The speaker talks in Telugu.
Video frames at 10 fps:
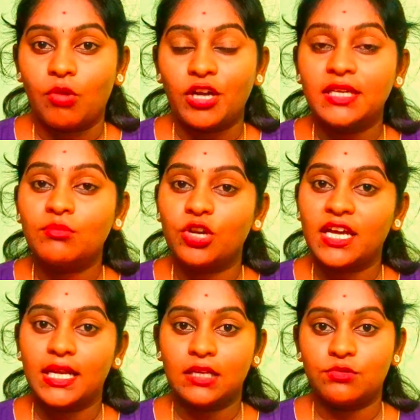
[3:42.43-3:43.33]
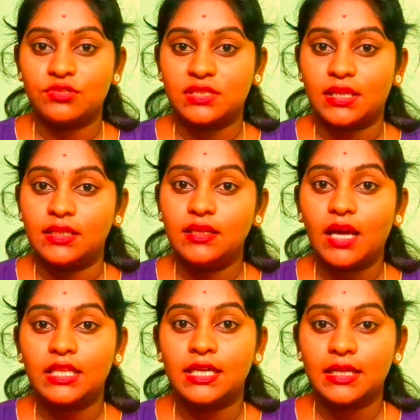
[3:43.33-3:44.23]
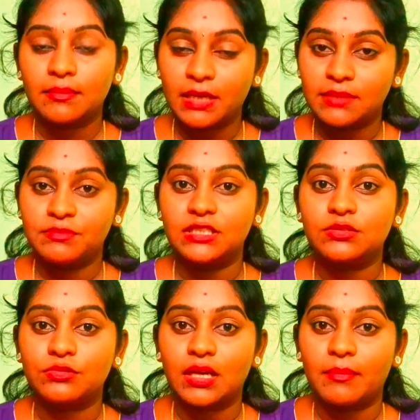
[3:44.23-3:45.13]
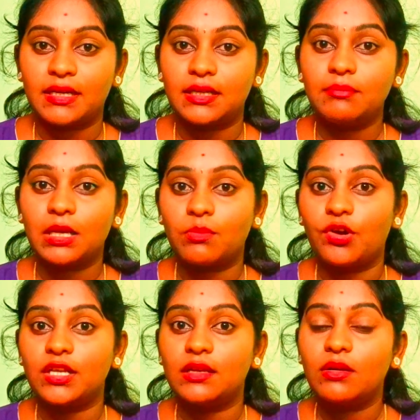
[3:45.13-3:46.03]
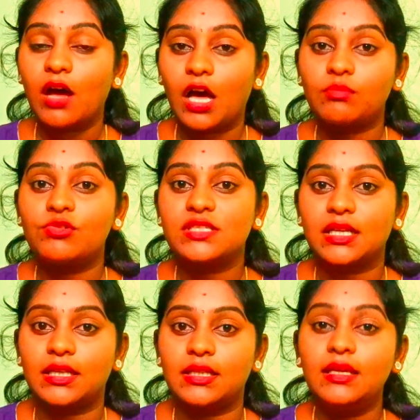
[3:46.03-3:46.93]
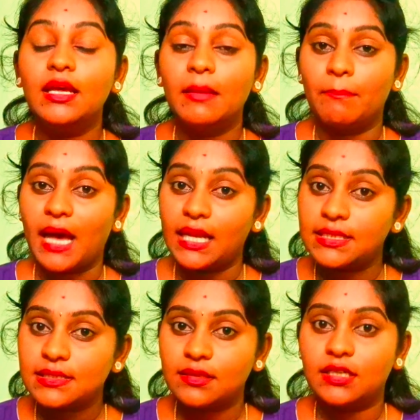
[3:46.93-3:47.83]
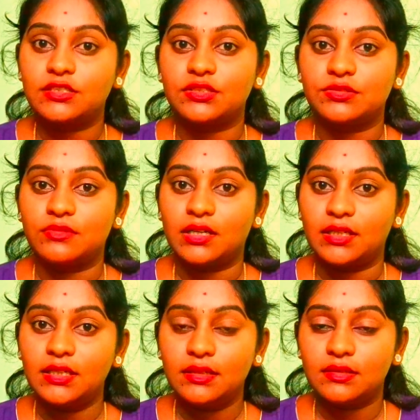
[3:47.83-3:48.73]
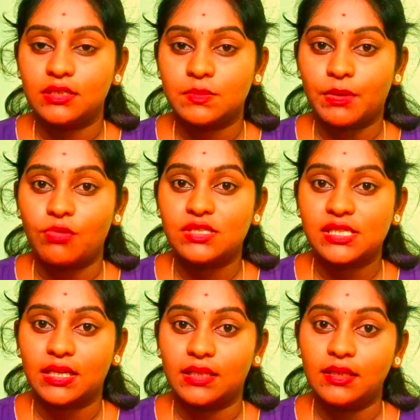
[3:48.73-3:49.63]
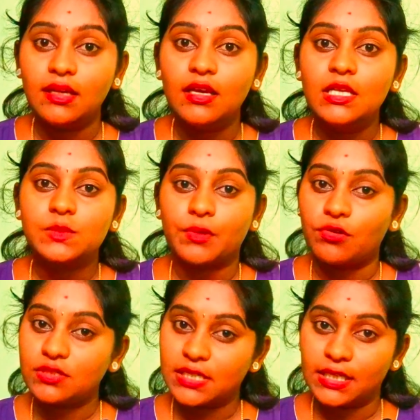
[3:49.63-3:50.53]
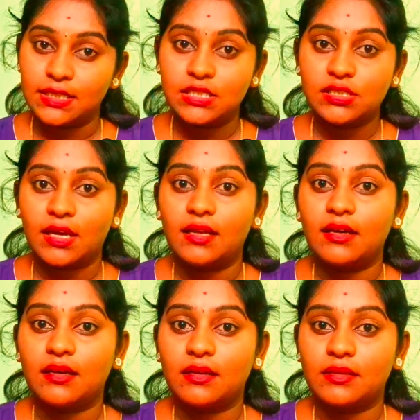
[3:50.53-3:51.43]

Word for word: మార్నింగ్ మొలకలు అనేవి వస్తాయి అదిగానే మనం తీసుకున్నామంటే మన బాడీలో హార్మోన్స్ అనేవి బ్యాలెన్స్డ్గా చేస్తుందండి స్ప్రౌట్స్ అనేది స్ప్రౌట్స్ అనేది చాలా